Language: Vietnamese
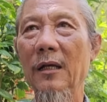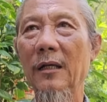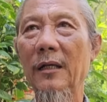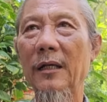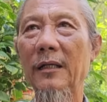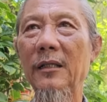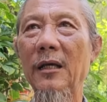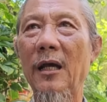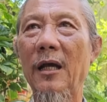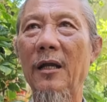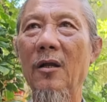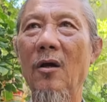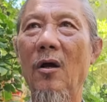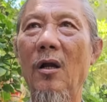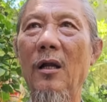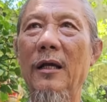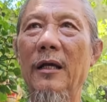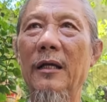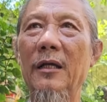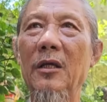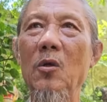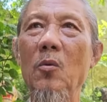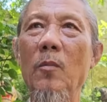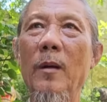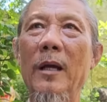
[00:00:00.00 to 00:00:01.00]
Cái thời đó
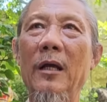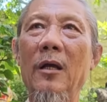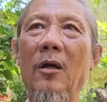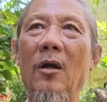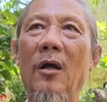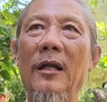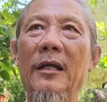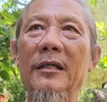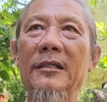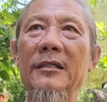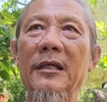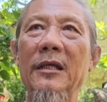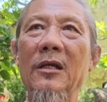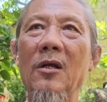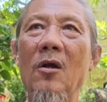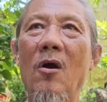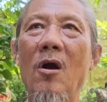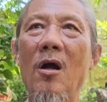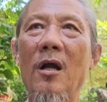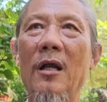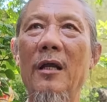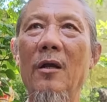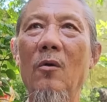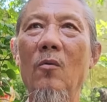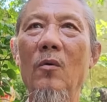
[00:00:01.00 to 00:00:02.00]
là kêu bằng gọi là Sài
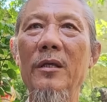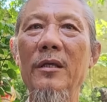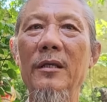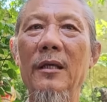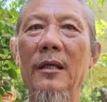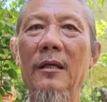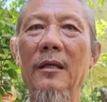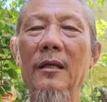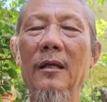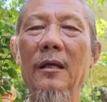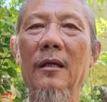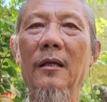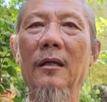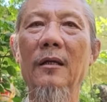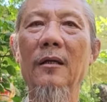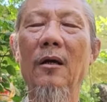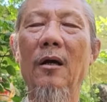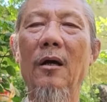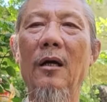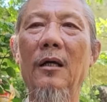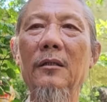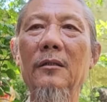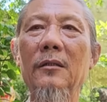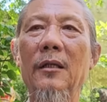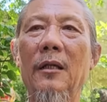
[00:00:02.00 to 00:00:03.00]
Gòn nha quý vị.
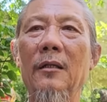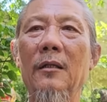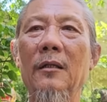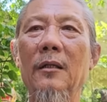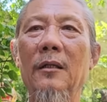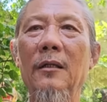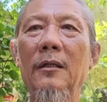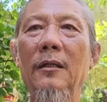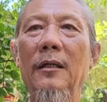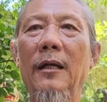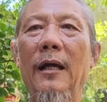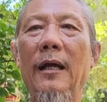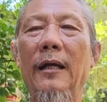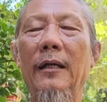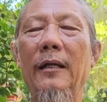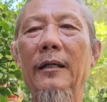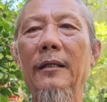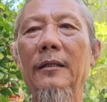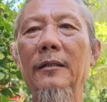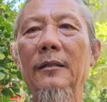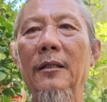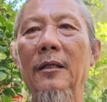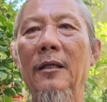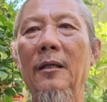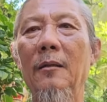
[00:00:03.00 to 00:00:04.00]
Đó, thành thử ra
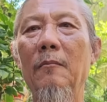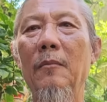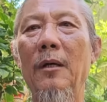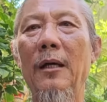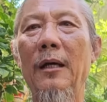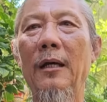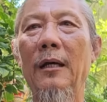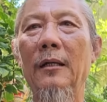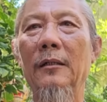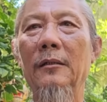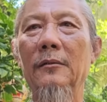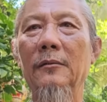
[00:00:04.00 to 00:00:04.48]
cái chuyện mà